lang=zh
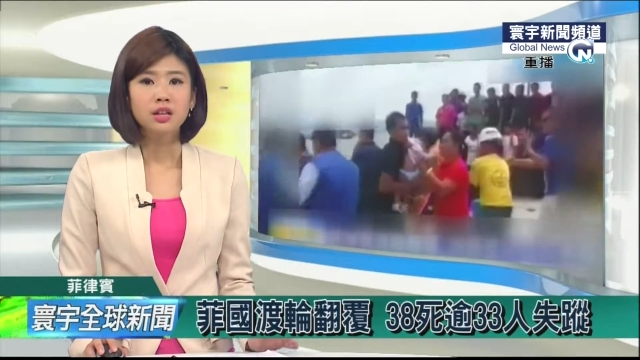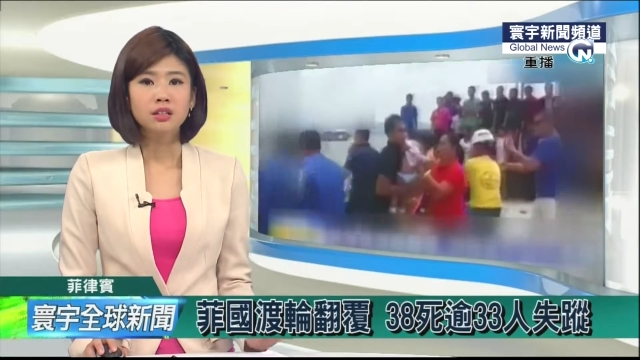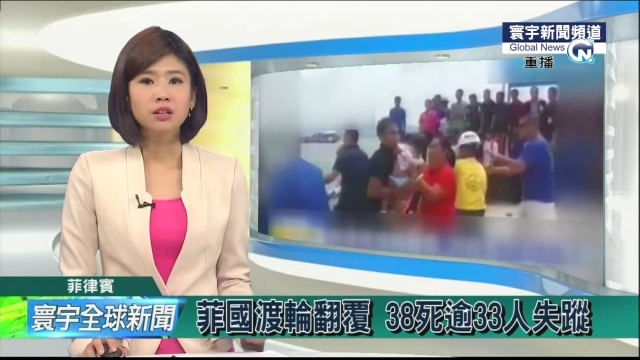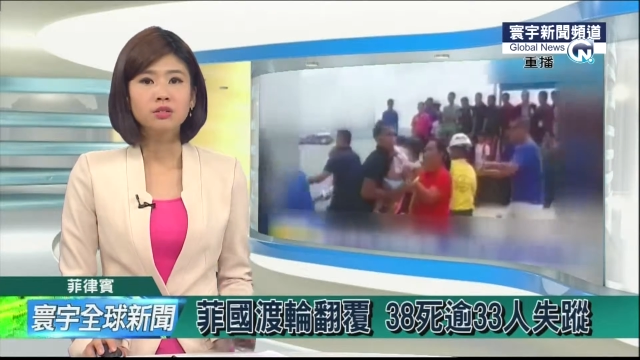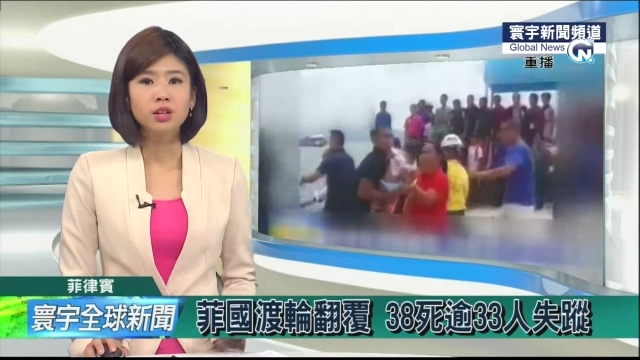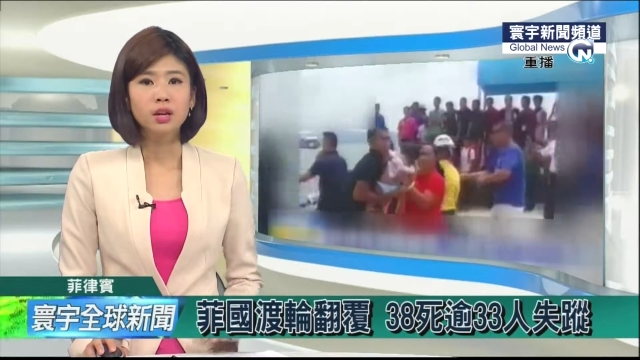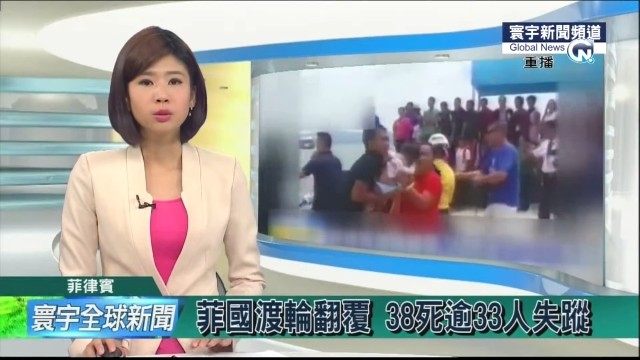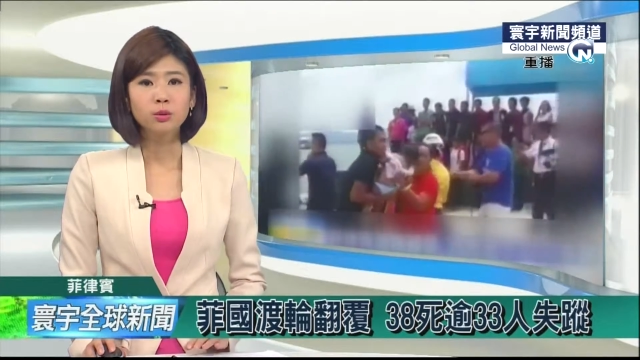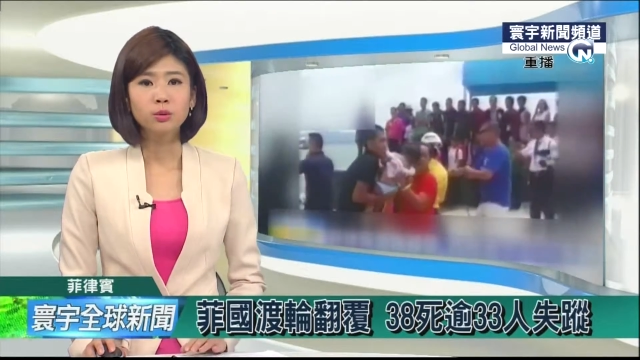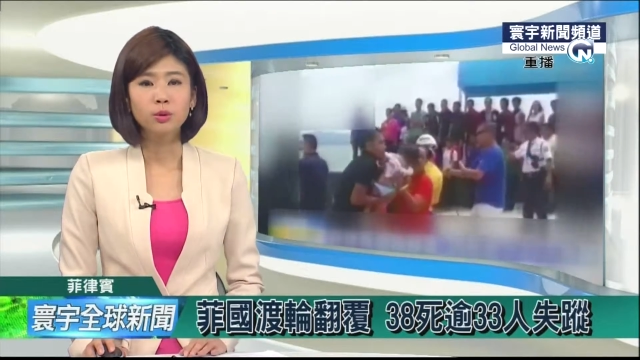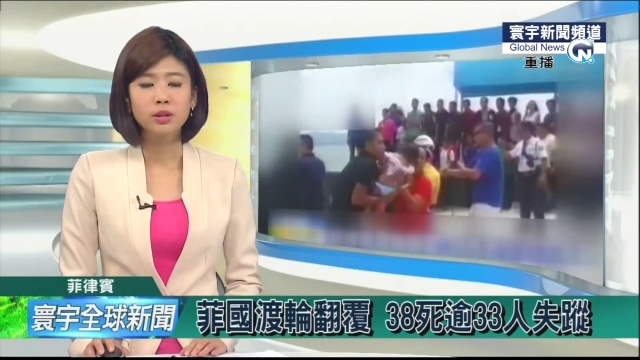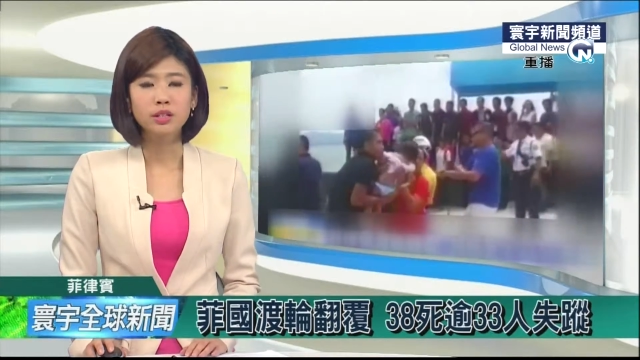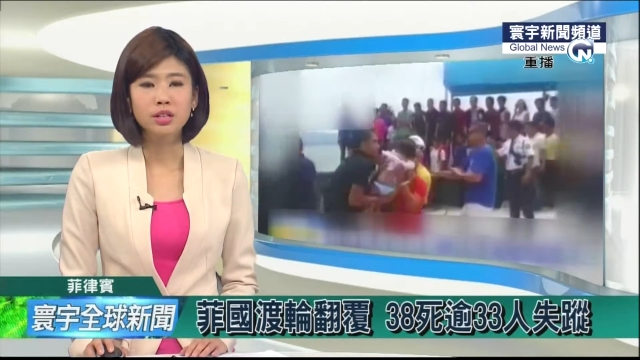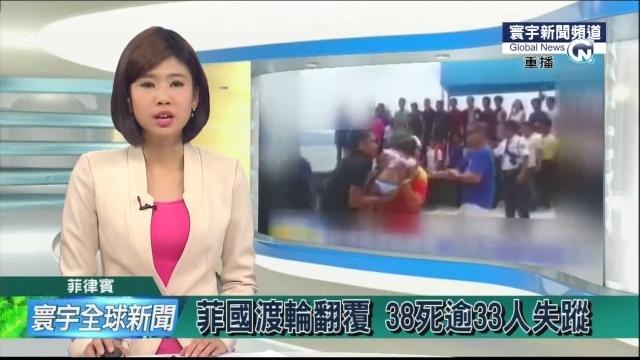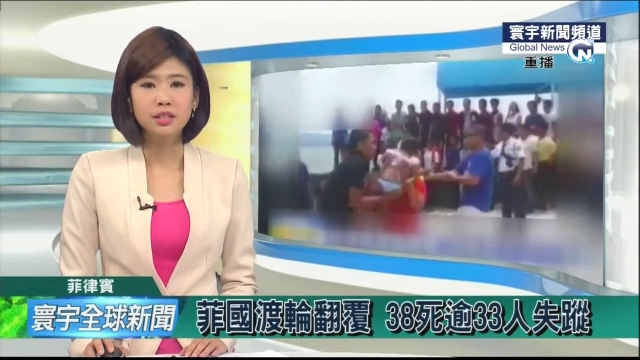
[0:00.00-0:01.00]
造成渡
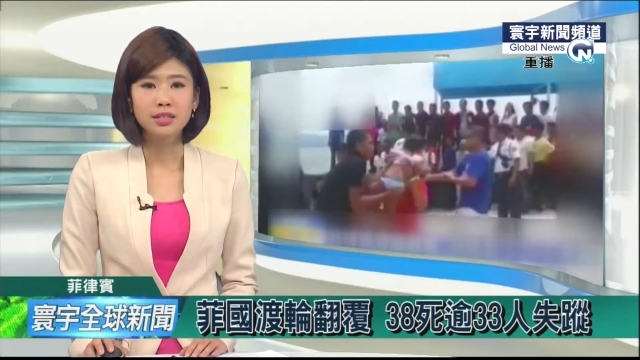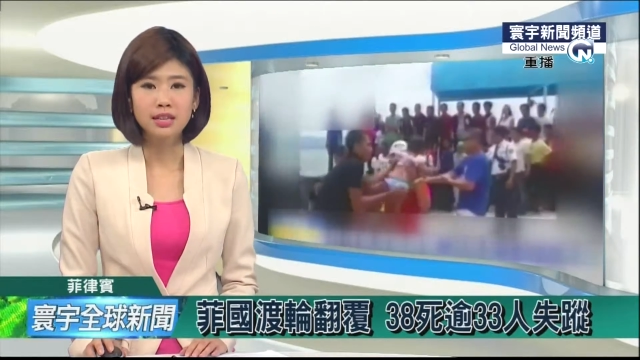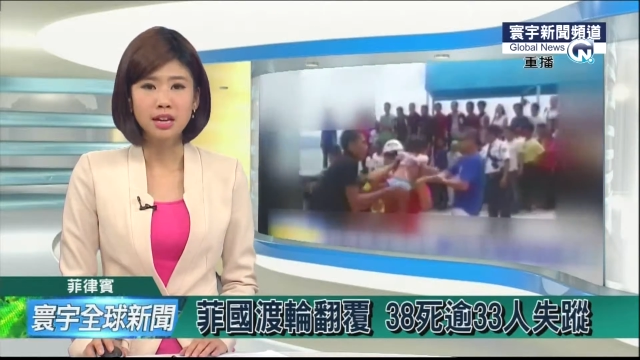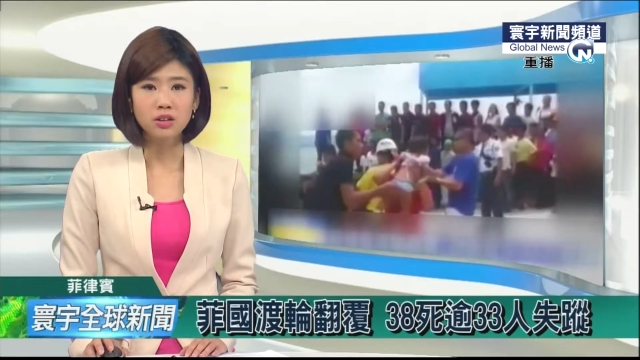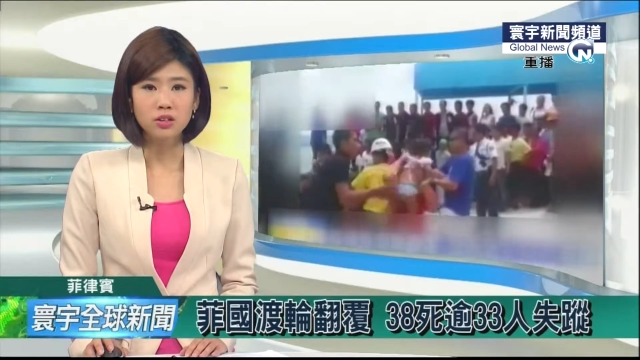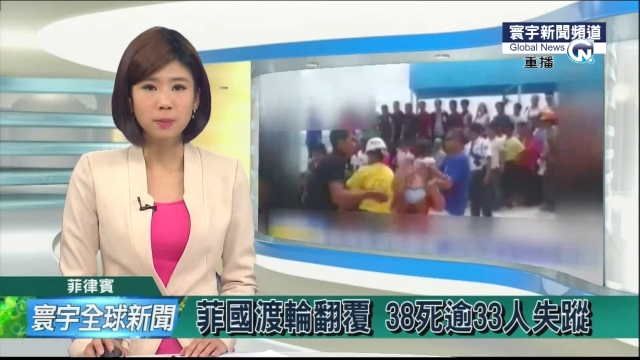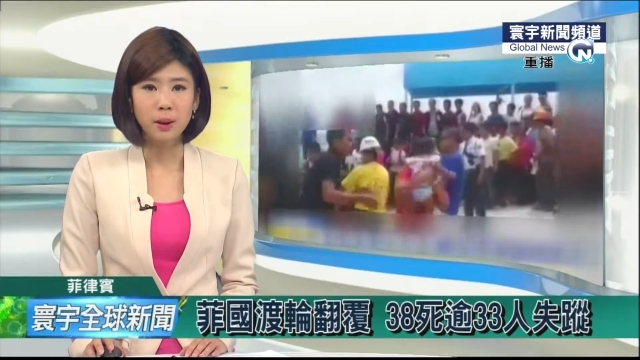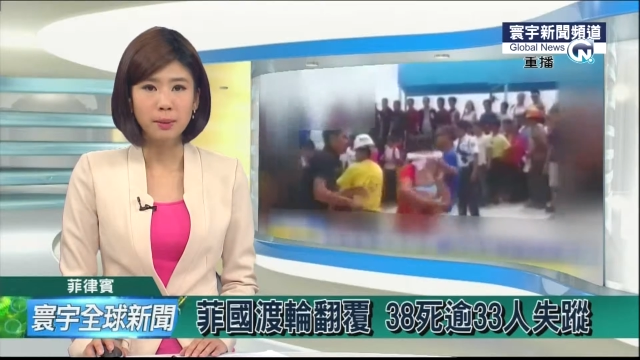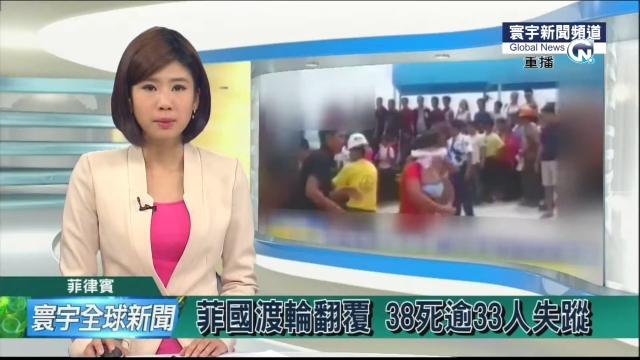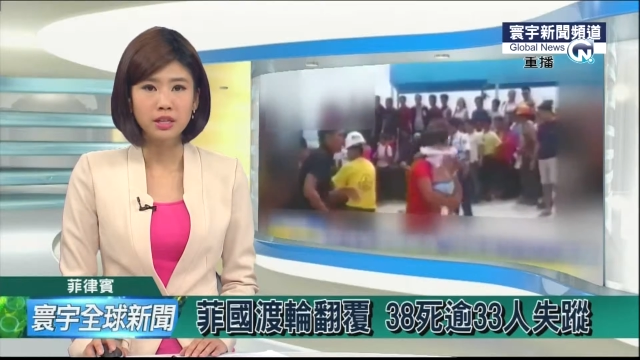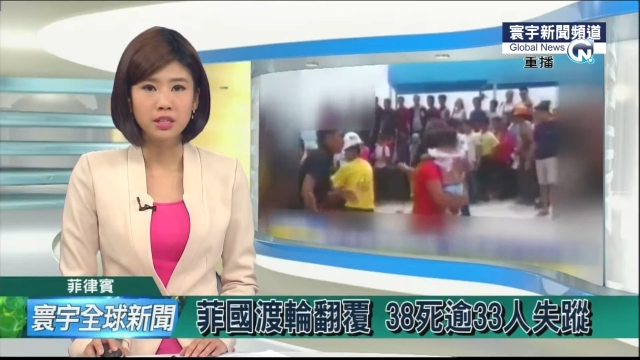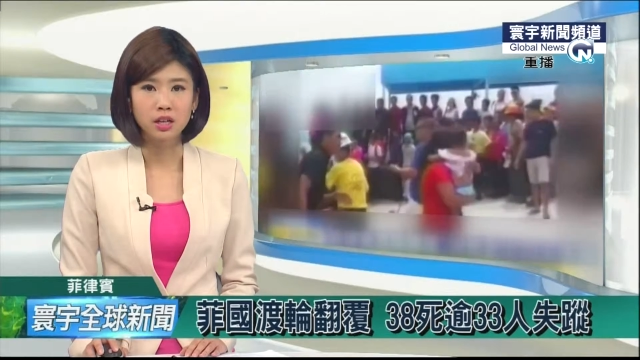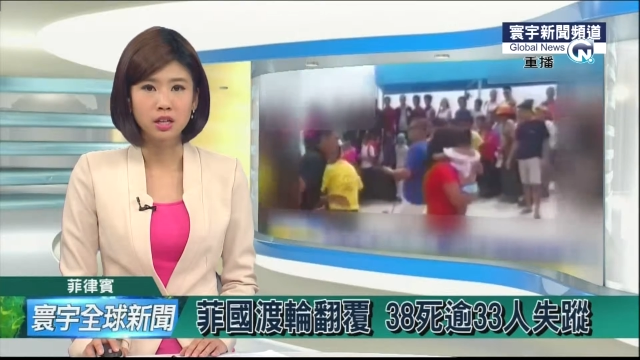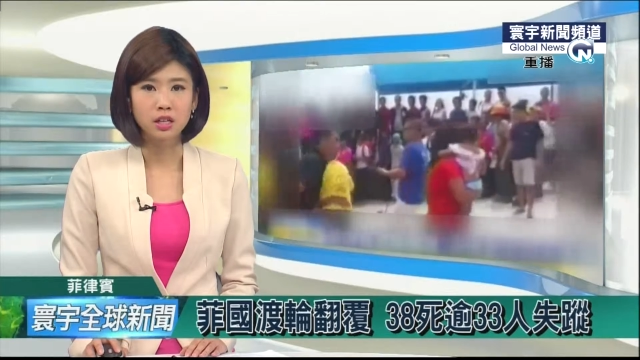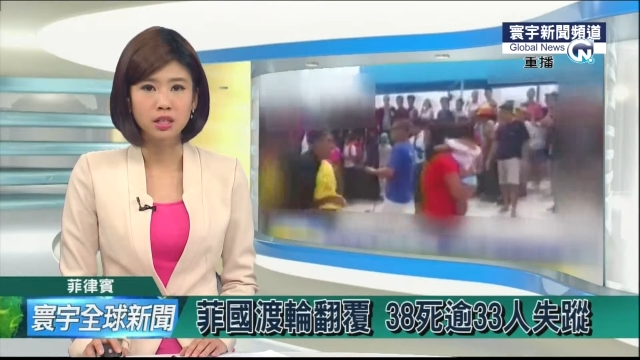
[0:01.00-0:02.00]
轮上三十八
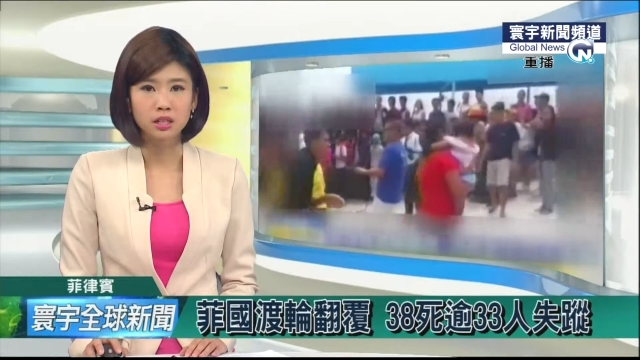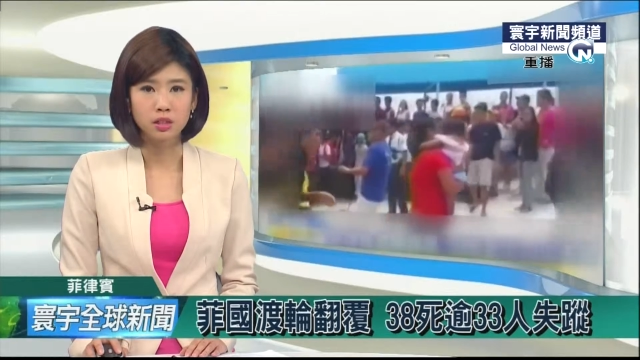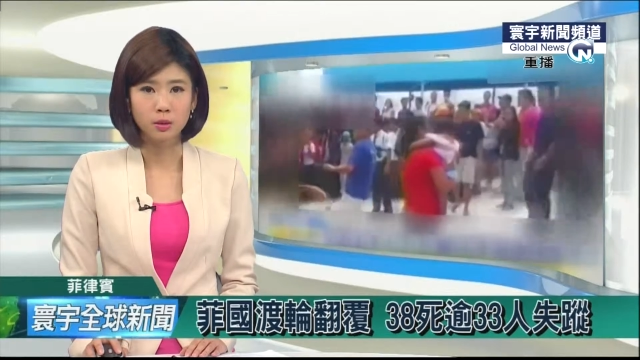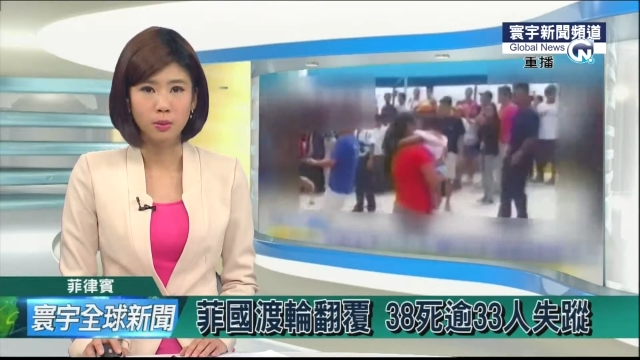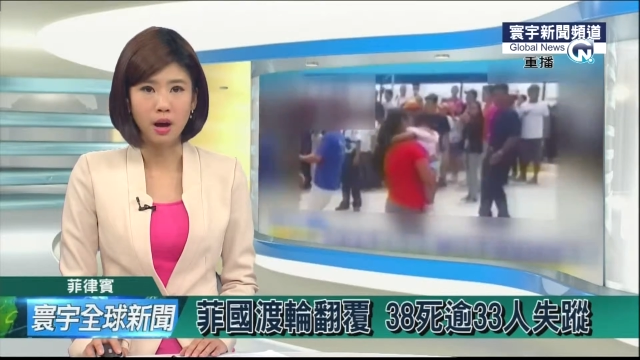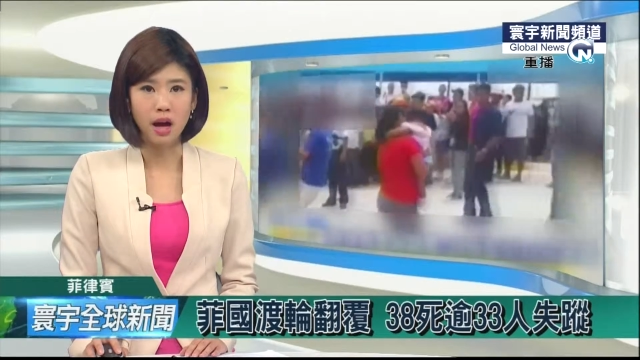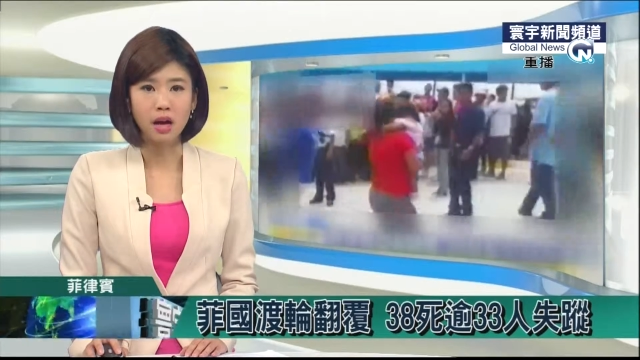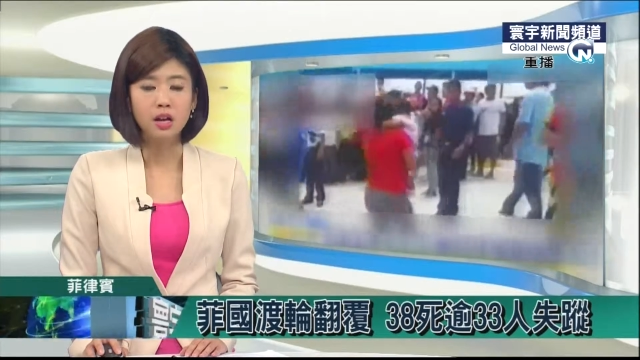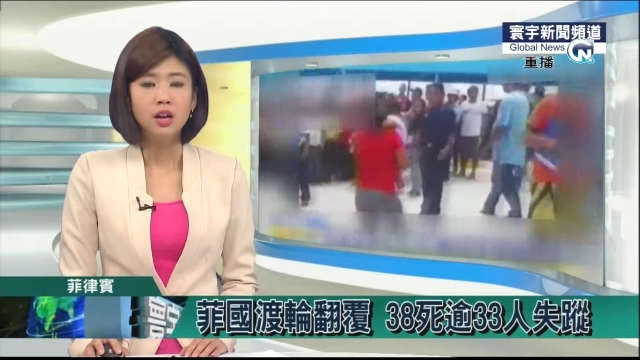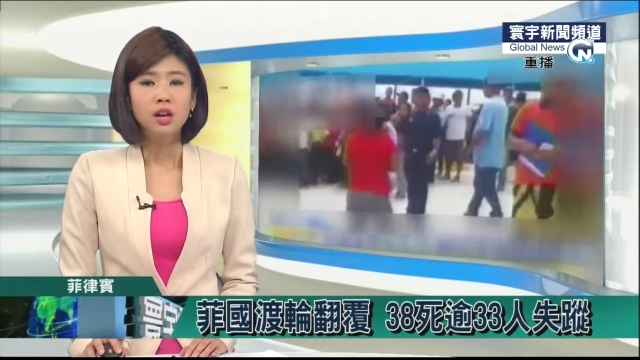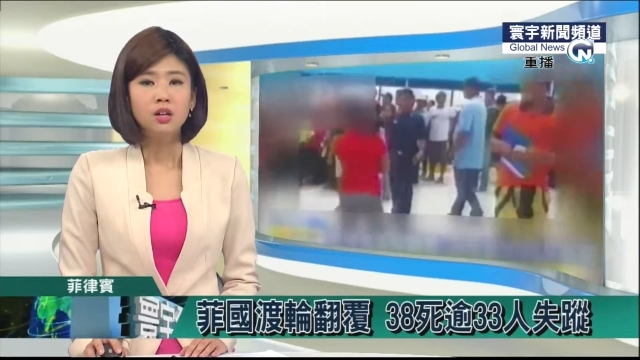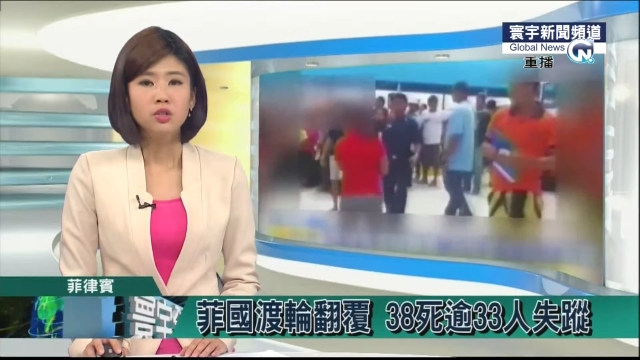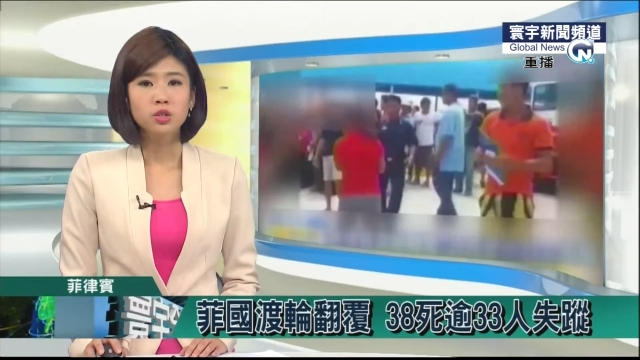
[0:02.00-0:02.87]
名乘客死亡，